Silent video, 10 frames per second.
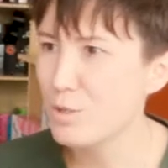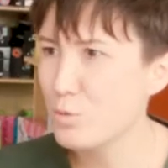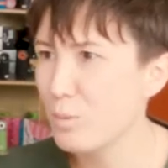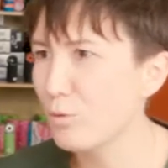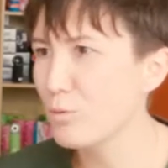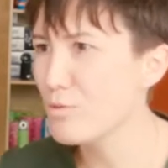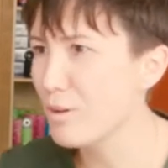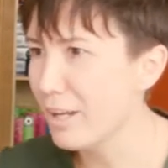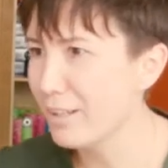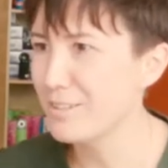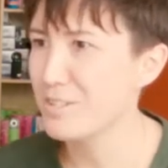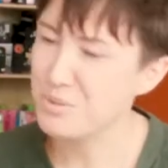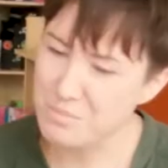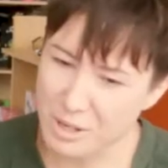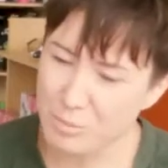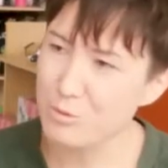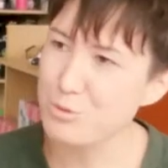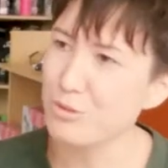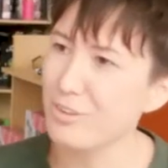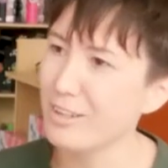Je suis pas trop scolaire, j'aime bien apprendre
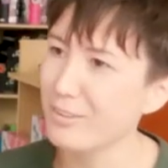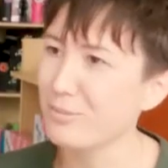sur le tas. Euh,